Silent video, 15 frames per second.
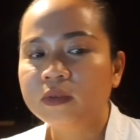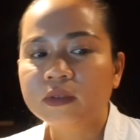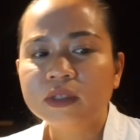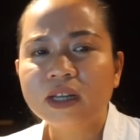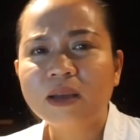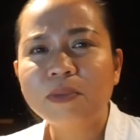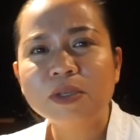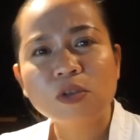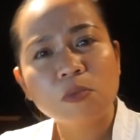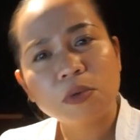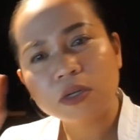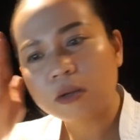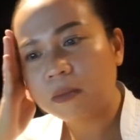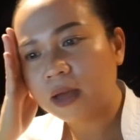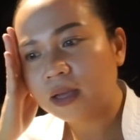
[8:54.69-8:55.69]
Grabe,
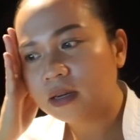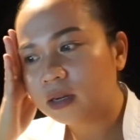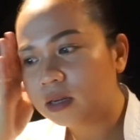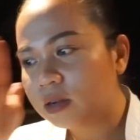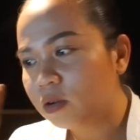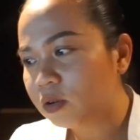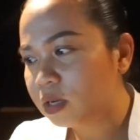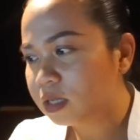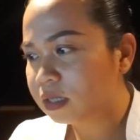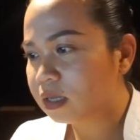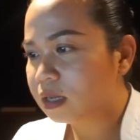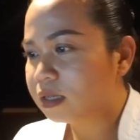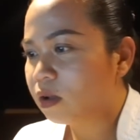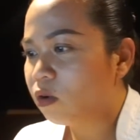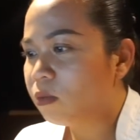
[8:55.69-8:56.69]
sobrang na-migraine ako.
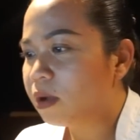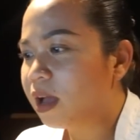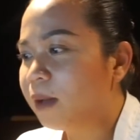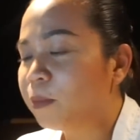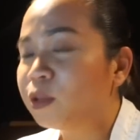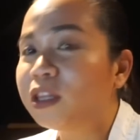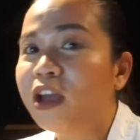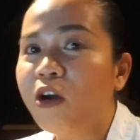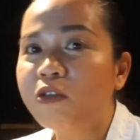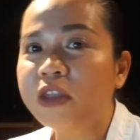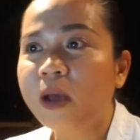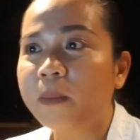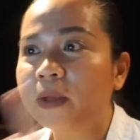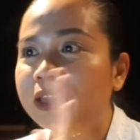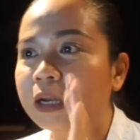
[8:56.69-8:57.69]
Na-stress ako maghapon. Hindi ako
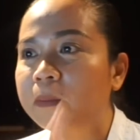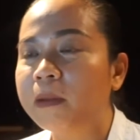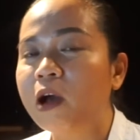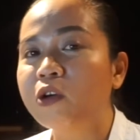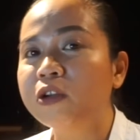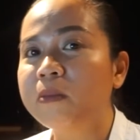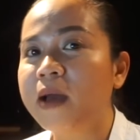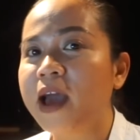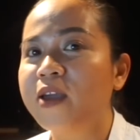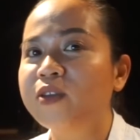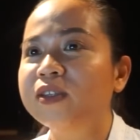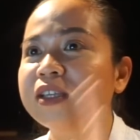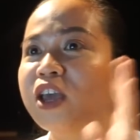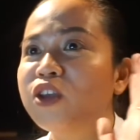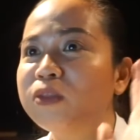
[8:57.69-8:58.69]
nakapagtrabaho na
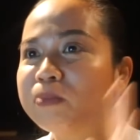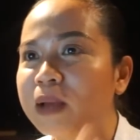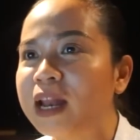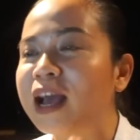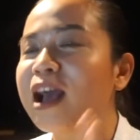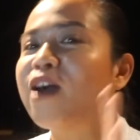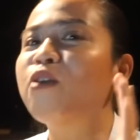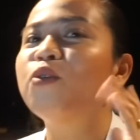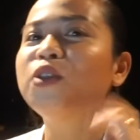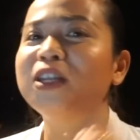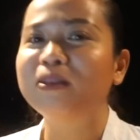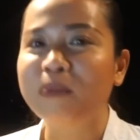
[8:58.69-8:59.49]
maayos. Ngayon pa lang ako ulit